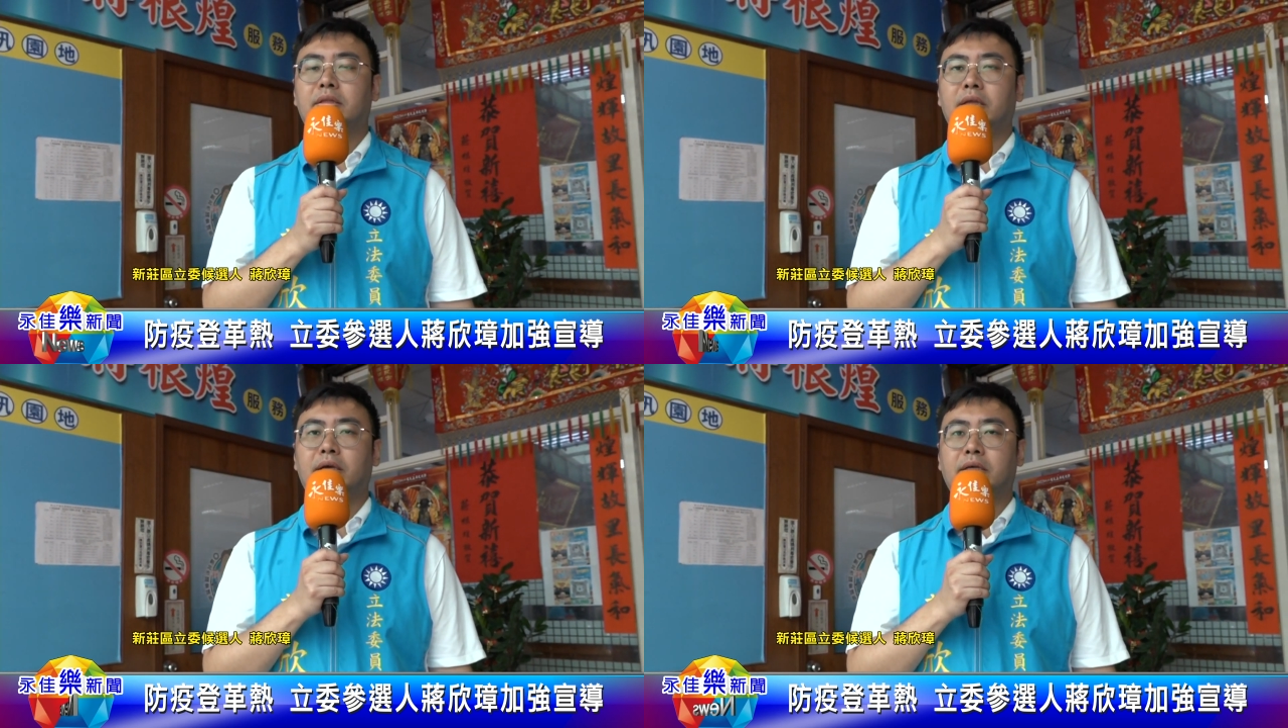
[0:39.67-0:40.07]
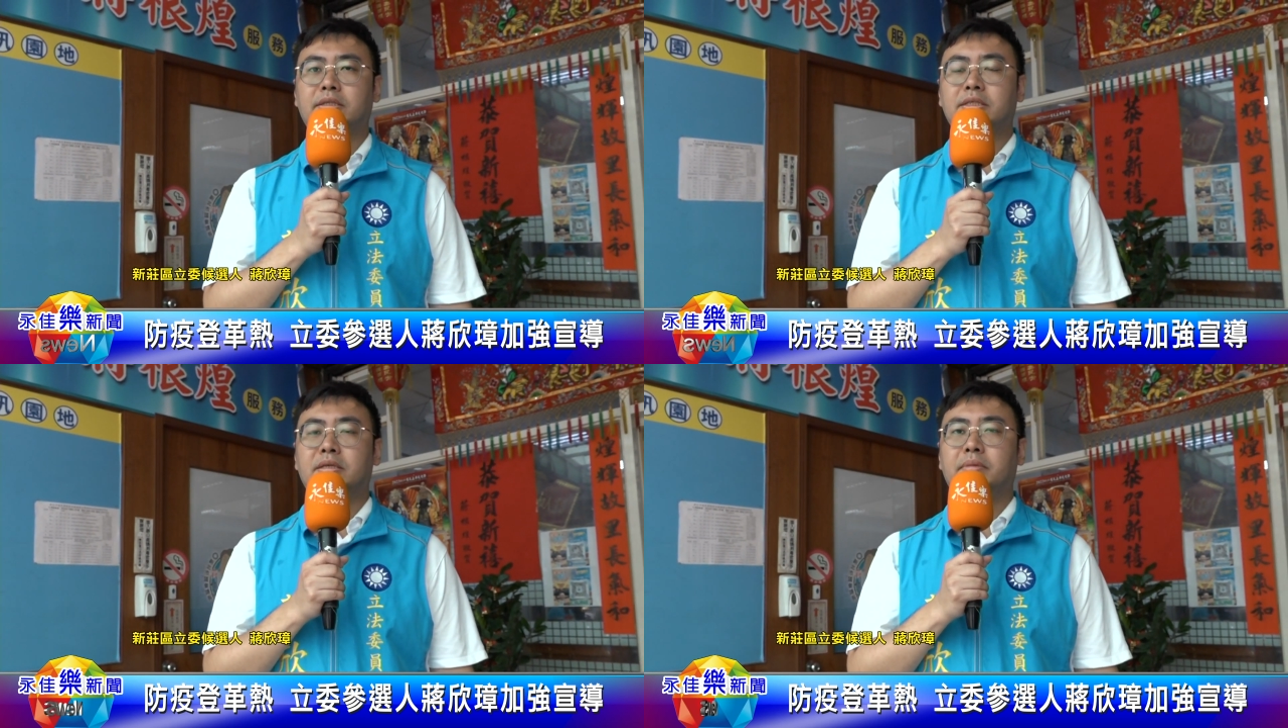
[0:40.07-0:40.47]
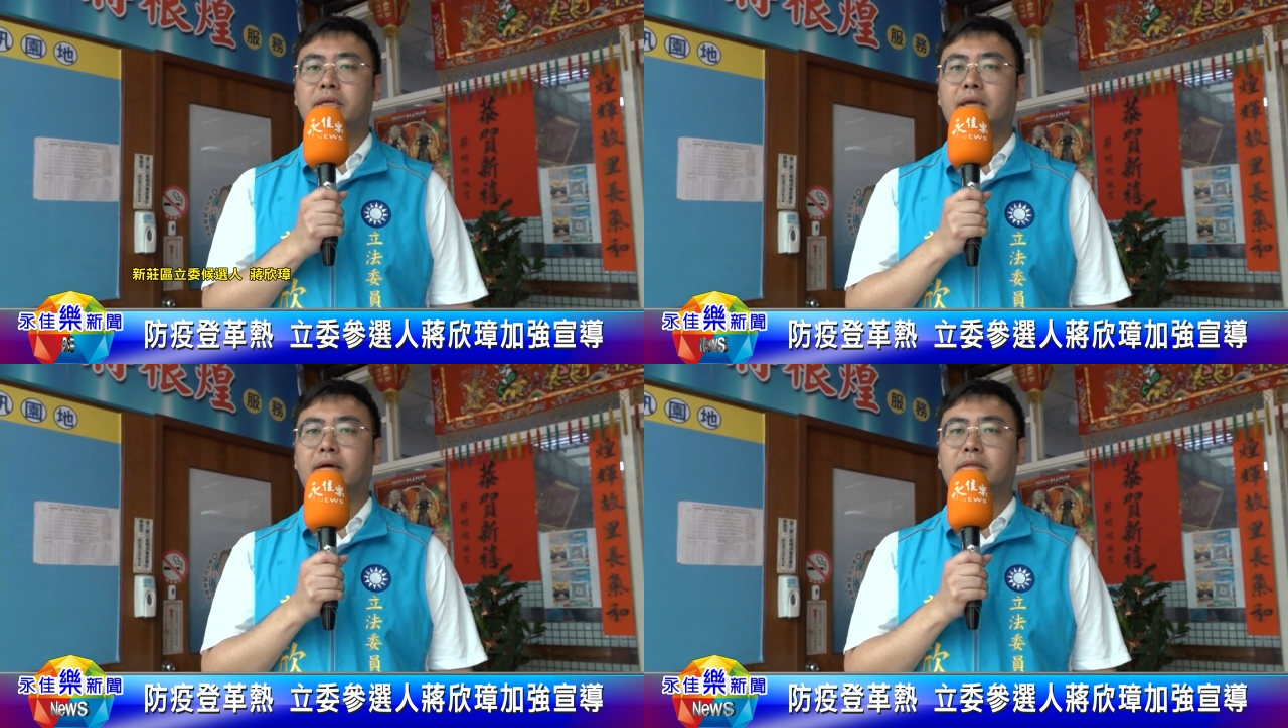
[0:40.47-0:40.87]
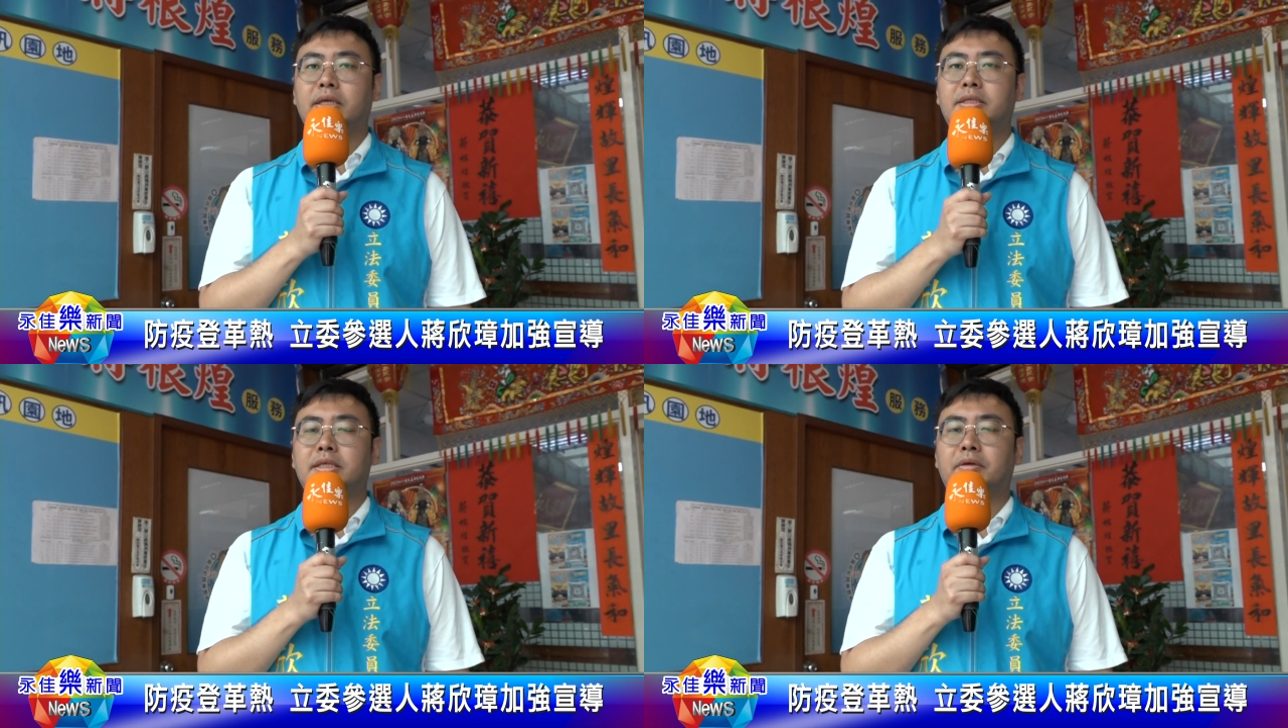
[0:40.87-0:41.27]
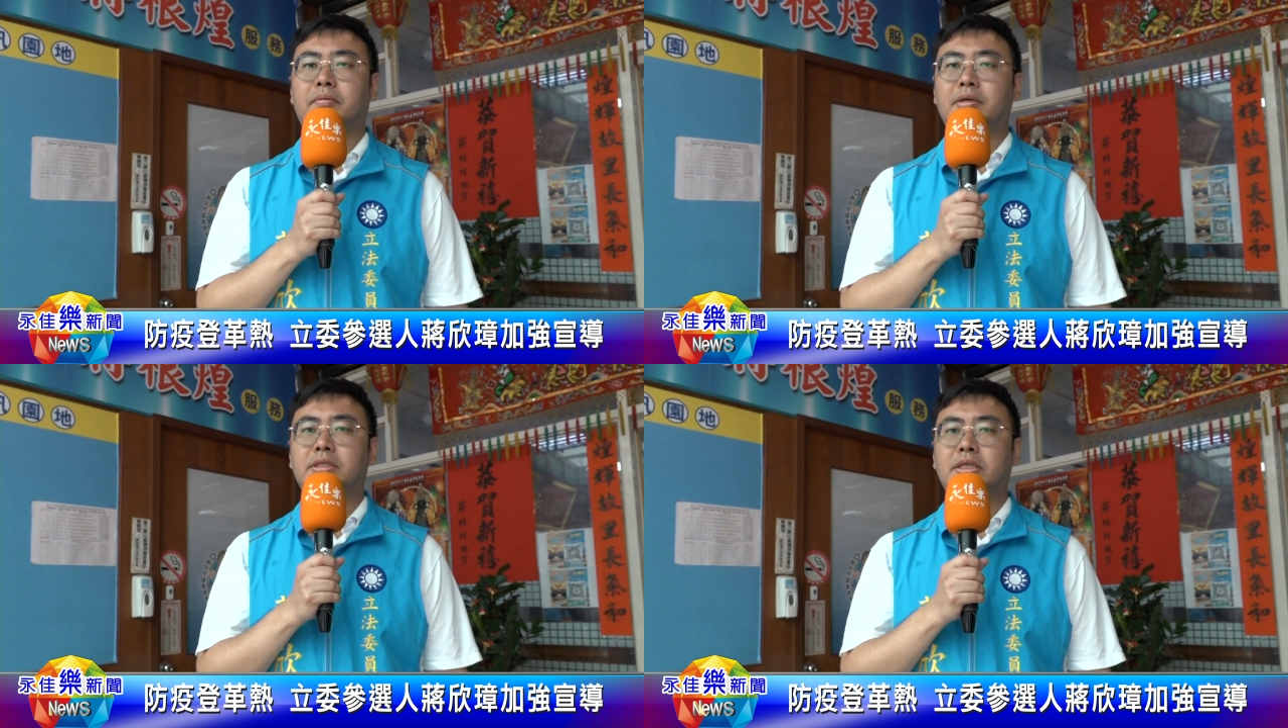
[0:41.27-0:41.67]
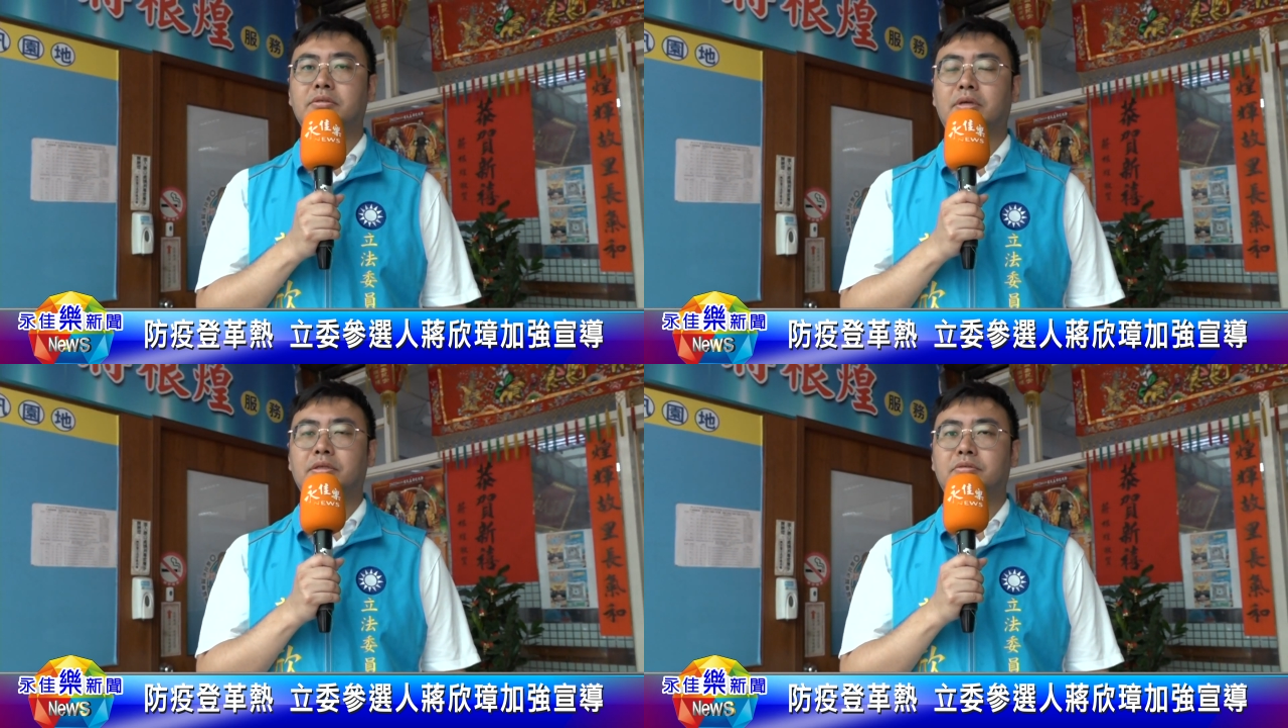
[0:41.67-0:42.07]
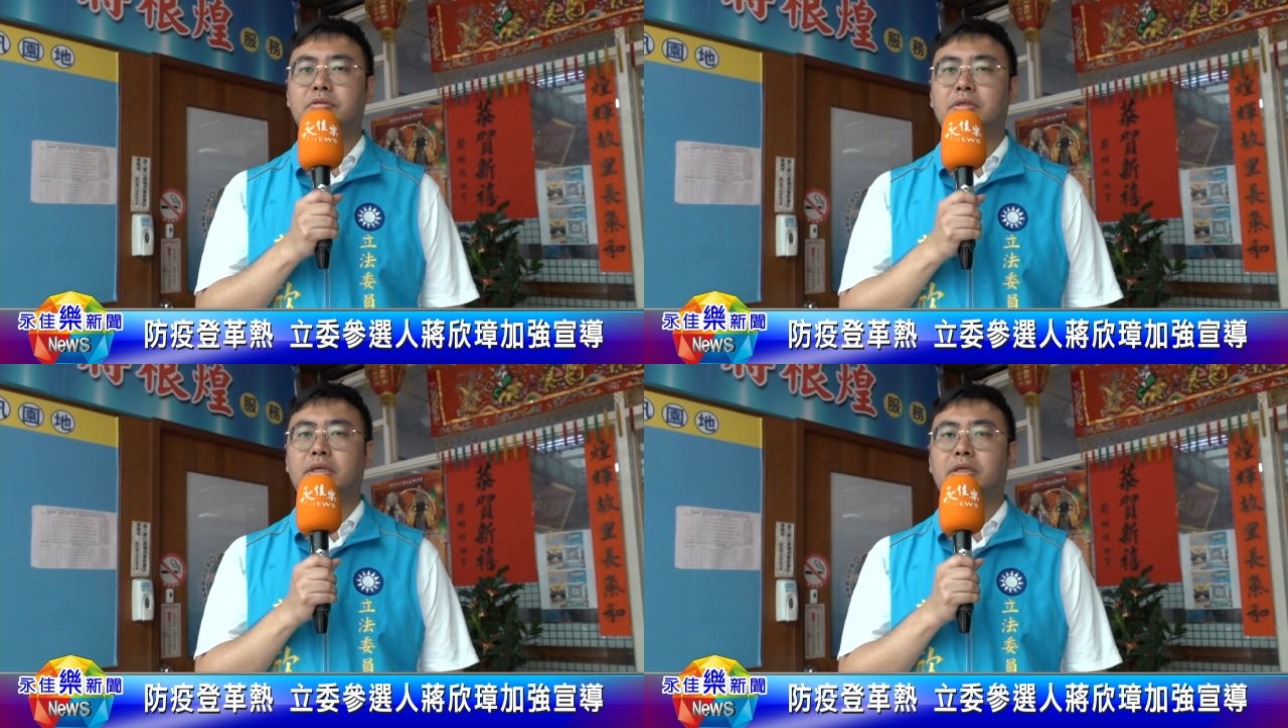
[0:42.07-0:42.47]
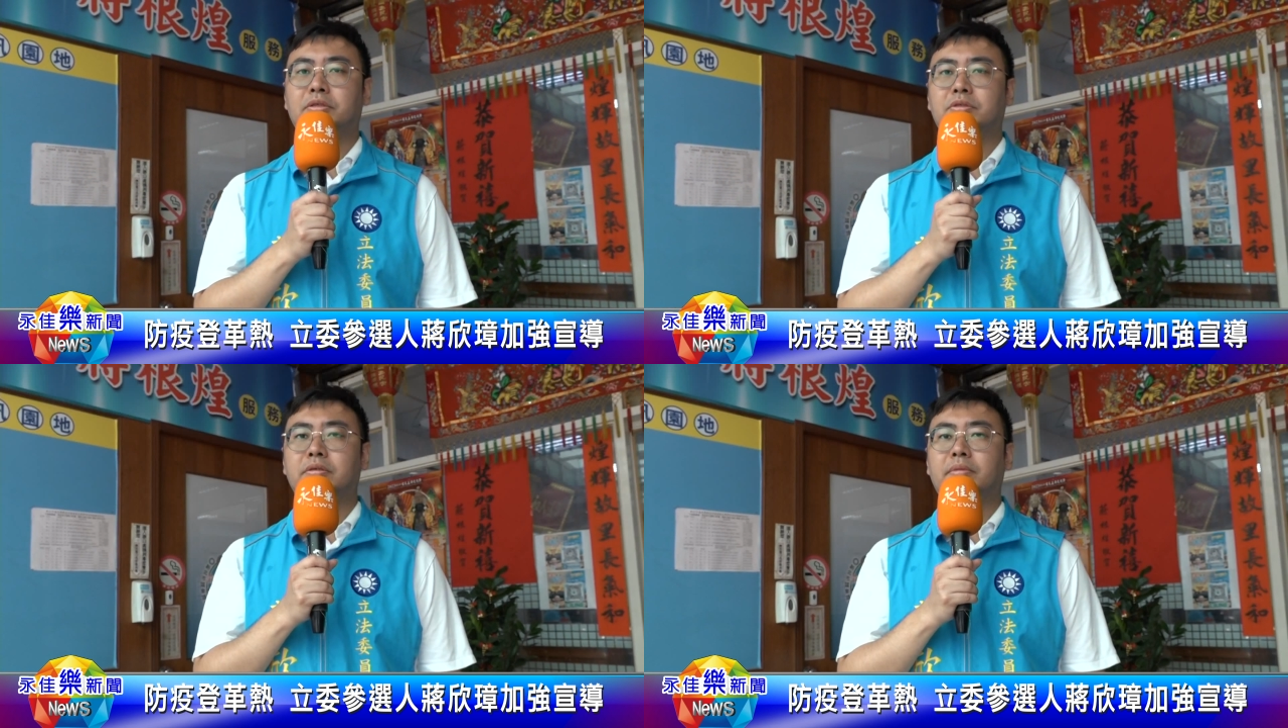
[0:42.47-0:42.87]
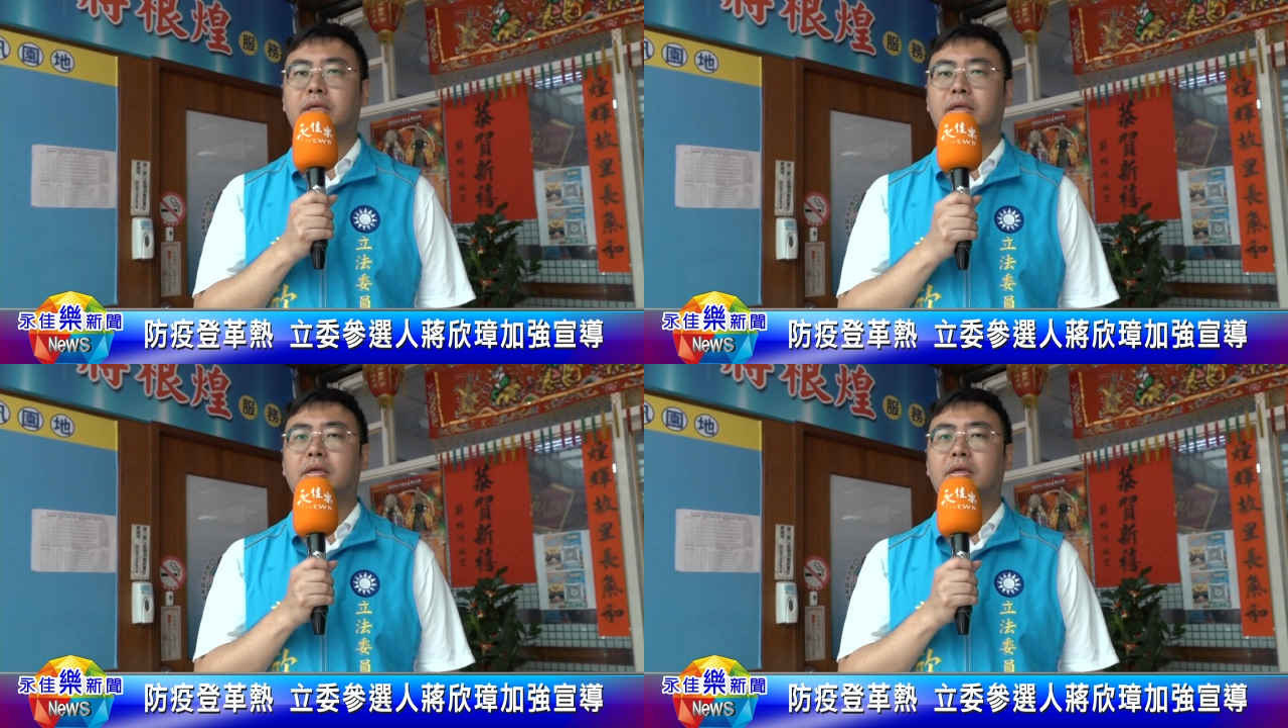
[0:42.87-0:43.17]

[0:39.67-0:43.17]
那在这边也要提醒我们新庄区的居民，